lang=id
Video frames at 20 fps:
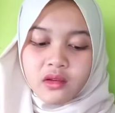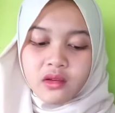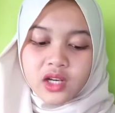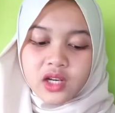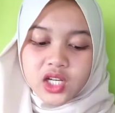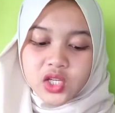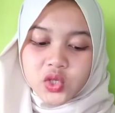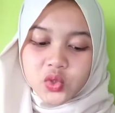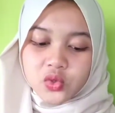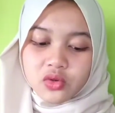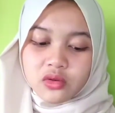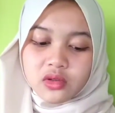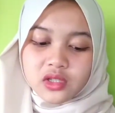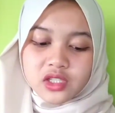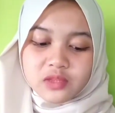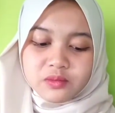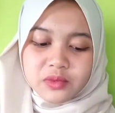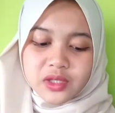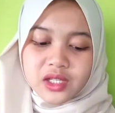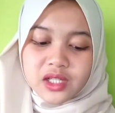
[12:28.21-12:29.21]
kriuk
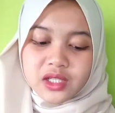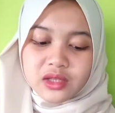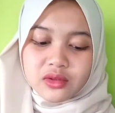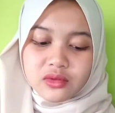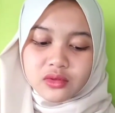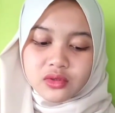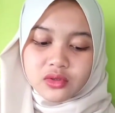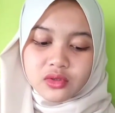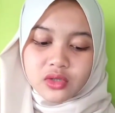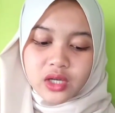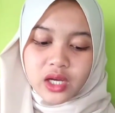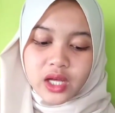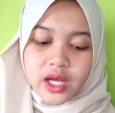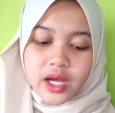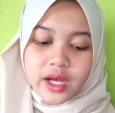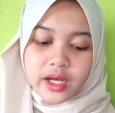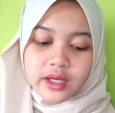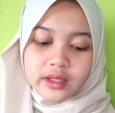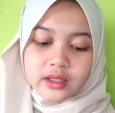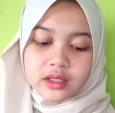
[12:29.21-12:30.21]
crispy gitu
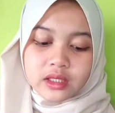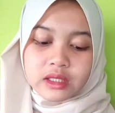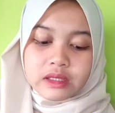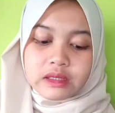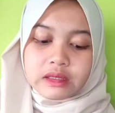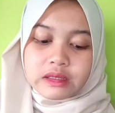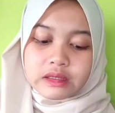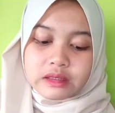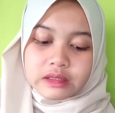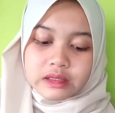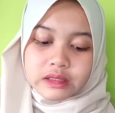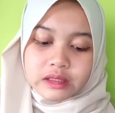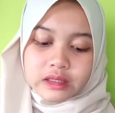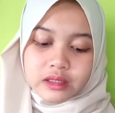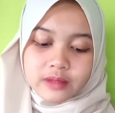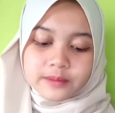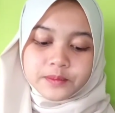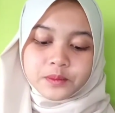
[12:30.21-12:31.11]
kayak ngiler